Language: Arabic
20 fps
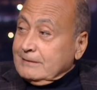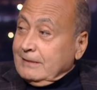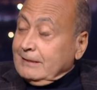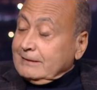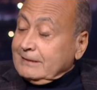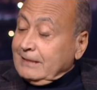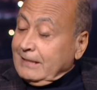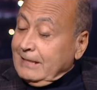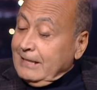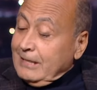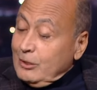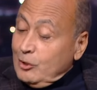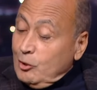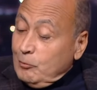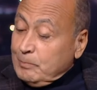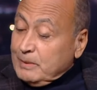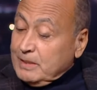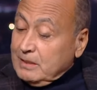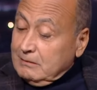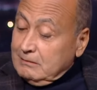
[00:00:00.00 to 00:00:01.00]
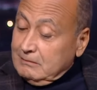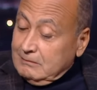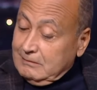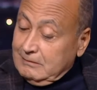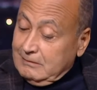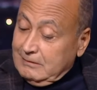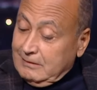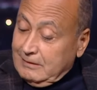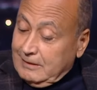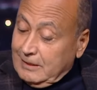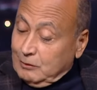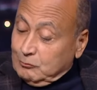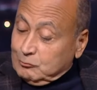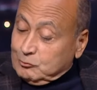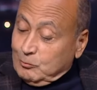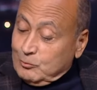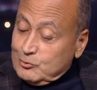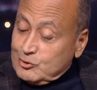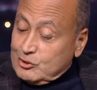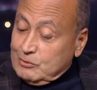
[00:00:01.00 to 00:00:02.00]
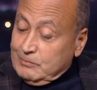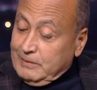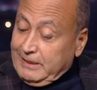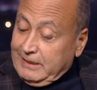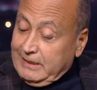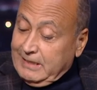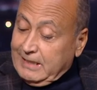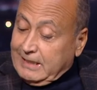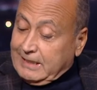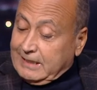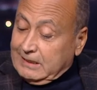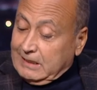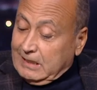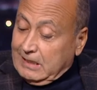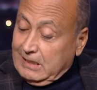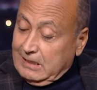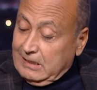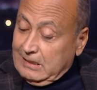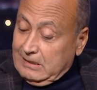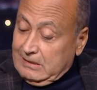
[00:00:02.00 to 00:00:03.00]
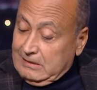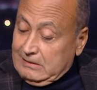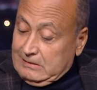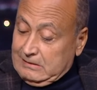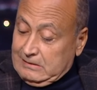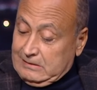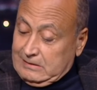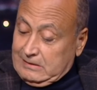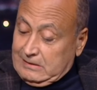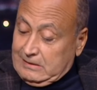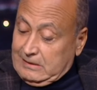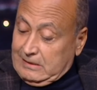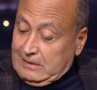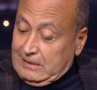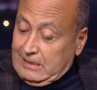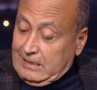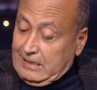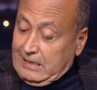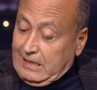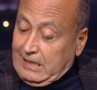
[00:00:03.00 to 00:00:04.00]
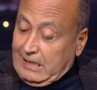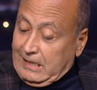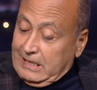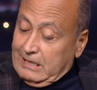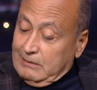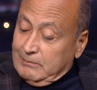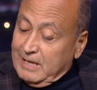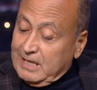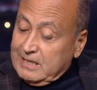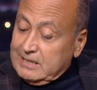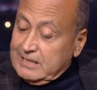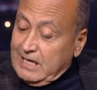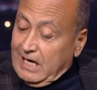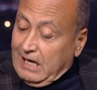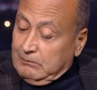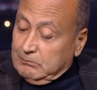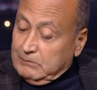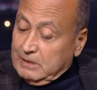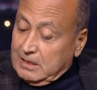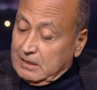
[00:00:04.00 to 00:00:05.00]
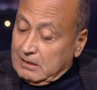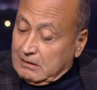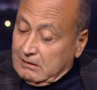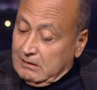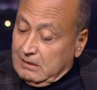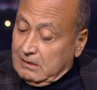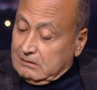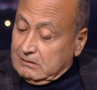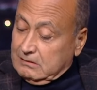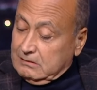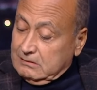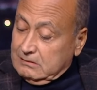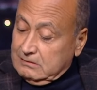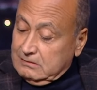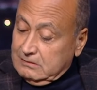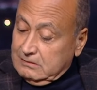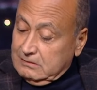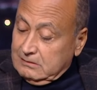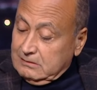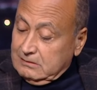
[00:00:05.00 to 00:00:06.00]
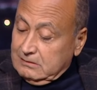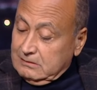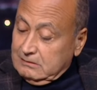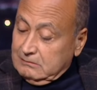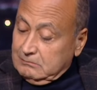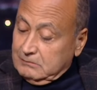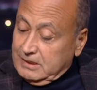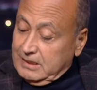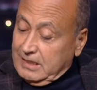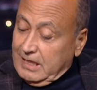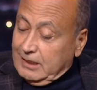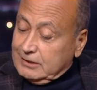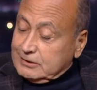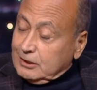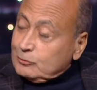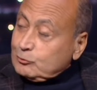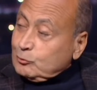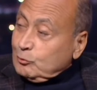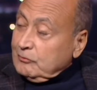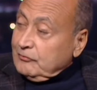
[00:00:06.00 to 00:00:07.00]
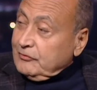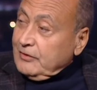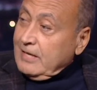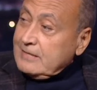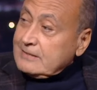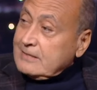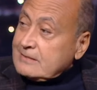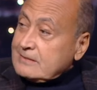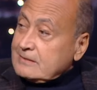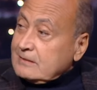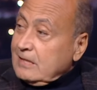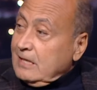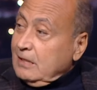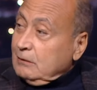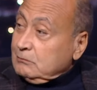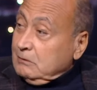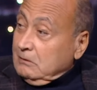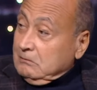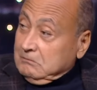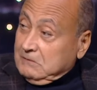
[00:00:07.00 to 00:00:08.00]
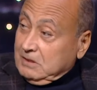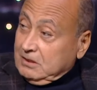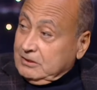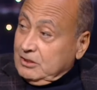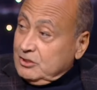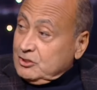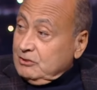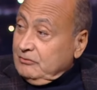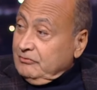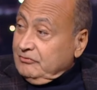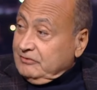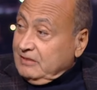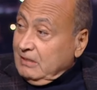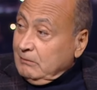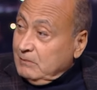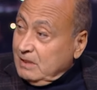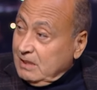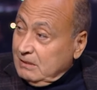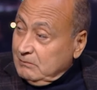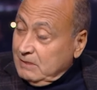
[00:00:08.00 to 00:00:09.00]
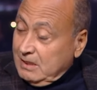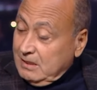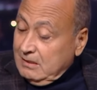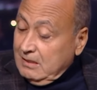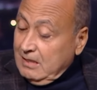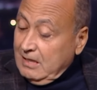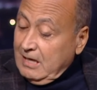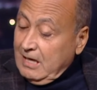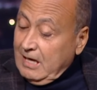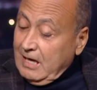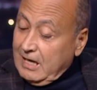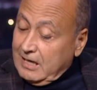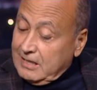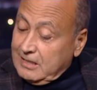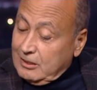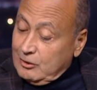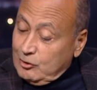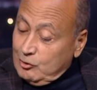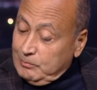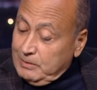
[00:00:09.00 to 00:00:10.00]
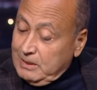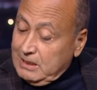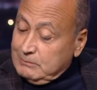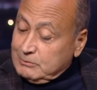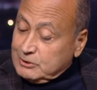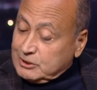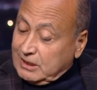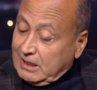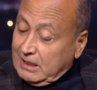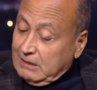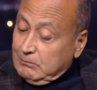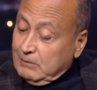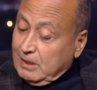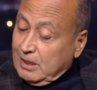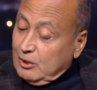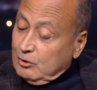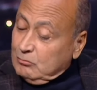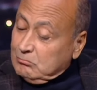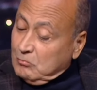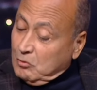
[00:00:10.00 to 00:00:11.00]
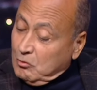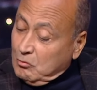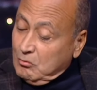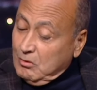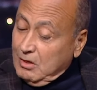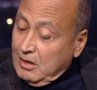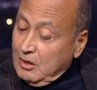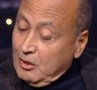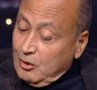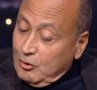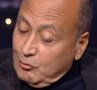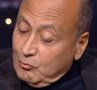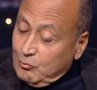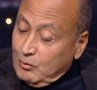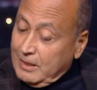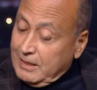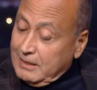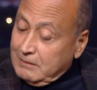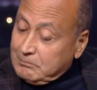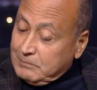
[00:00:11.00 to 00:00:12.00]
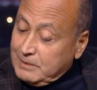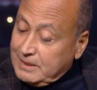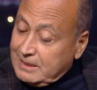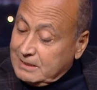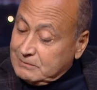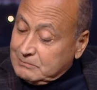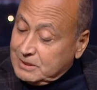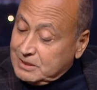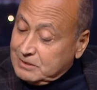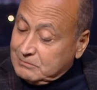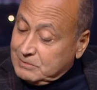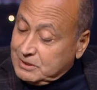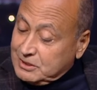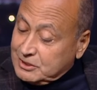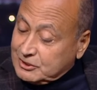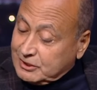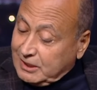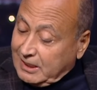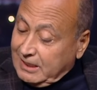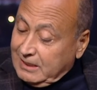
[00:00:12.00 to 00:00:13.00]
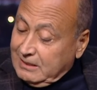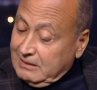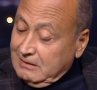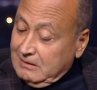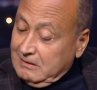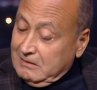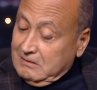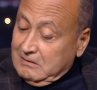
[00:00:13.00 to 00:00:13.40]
بس حضرتك اللوبي تبص بعينيك كده على من يحمي ايران من انها تدخل في هذا الصراع تكتشف تماما ان اللوبي اللي بيشتغل معاهم هو هو بي بي بيشتغل